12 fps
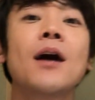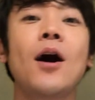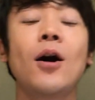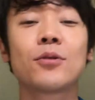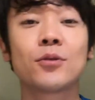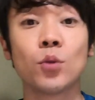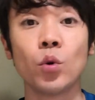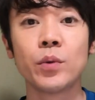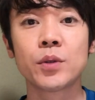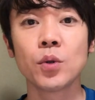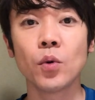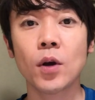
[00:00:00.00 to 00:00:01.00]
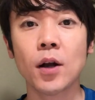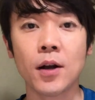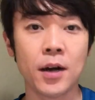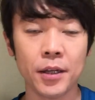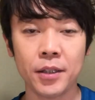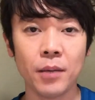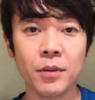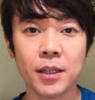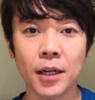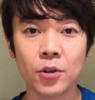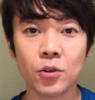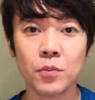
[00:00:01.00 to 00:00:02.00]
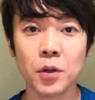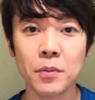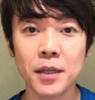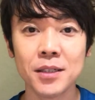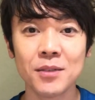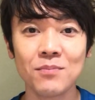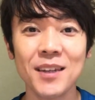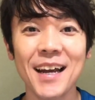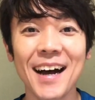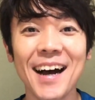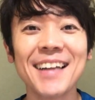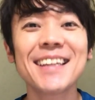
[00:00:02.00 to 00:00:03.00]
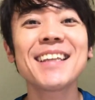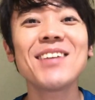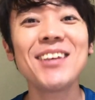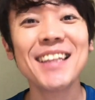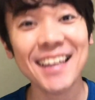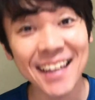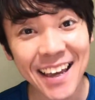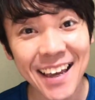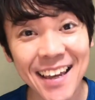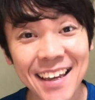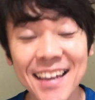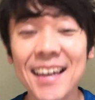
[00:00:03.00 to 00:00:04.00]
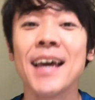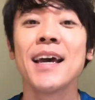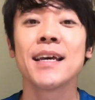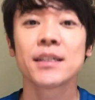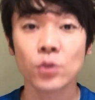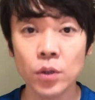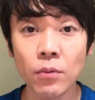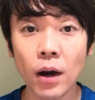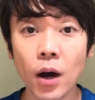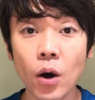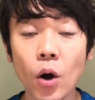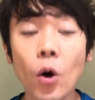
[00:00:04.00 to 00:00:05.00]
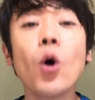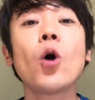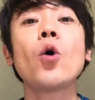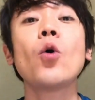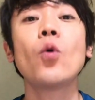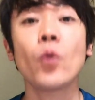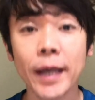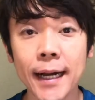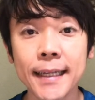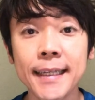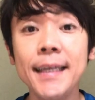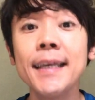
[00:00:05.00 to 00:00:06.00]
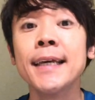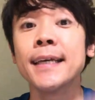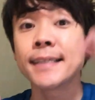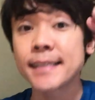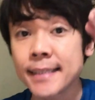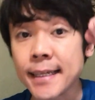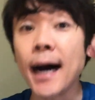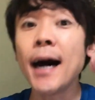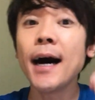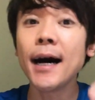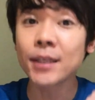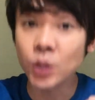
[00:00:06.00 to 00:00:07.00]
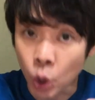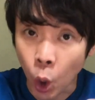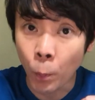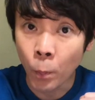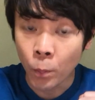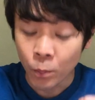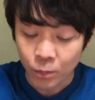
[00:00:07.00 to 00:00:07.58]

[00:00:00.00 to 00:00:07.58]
ある動物を描いてみたいと思います。みんな当ててみてね。それでは、お絵かき、スタート